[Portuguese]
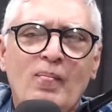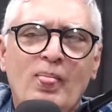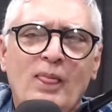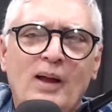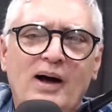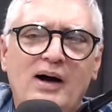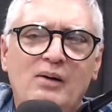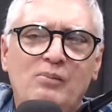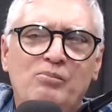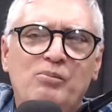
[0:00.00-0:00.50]

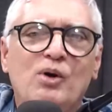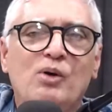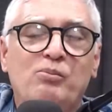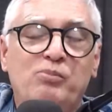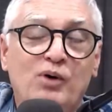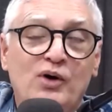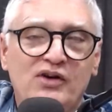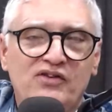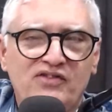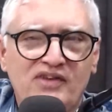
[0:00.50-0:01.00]
a
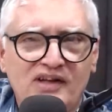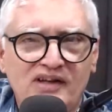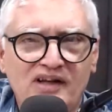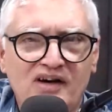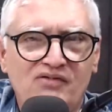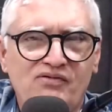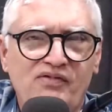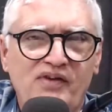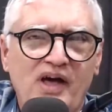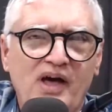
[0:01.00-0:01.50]
proposta
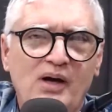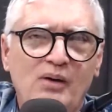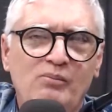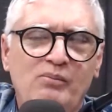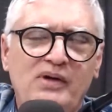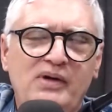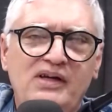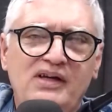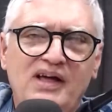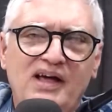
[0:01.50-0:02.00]
da
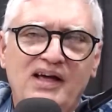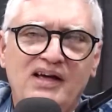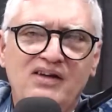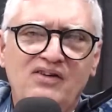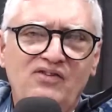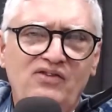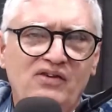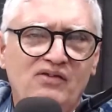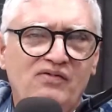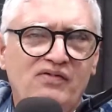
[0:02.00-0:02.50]
FEB é
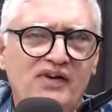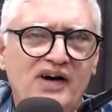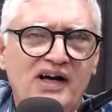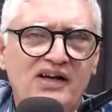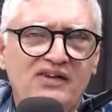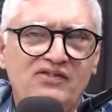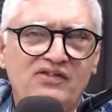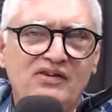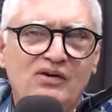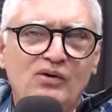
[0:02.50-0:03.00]
que se
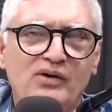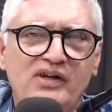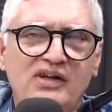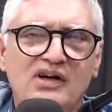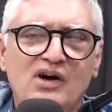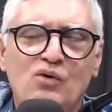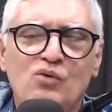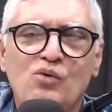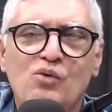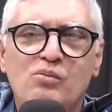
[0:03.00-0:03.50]
faça
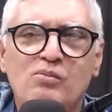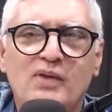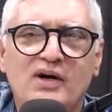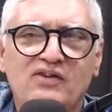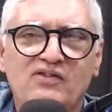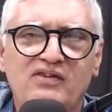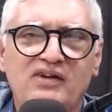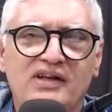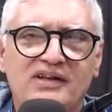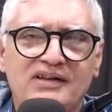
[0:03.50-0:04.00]
em
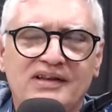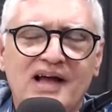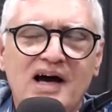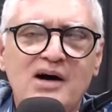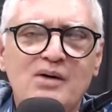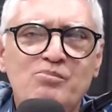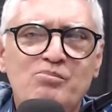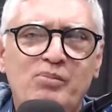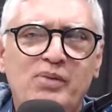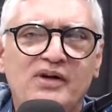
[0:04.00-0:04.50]
algumas
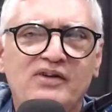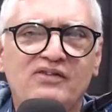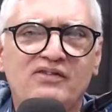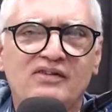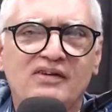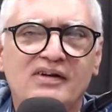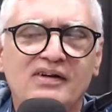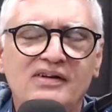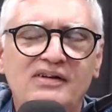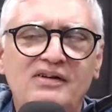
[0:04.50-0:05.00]
etapas,
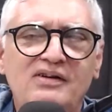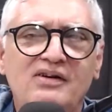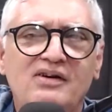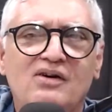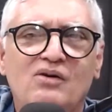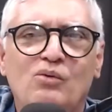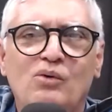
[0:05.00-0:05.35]
né?